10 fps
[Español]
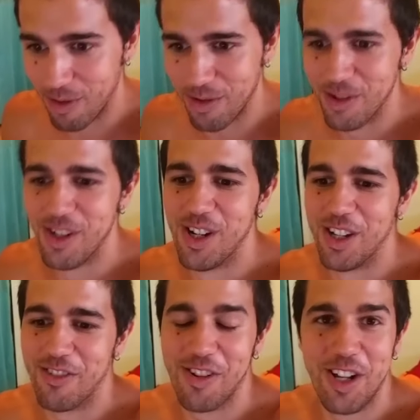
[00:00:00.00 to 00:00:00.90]
loco.
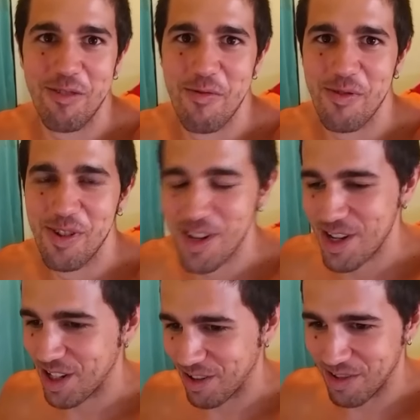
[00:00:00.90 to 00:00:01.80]
En concreto,
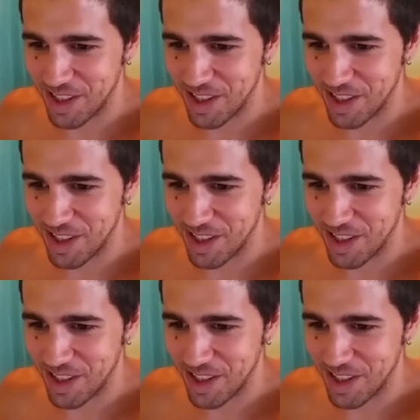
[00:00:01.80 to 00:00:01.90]
con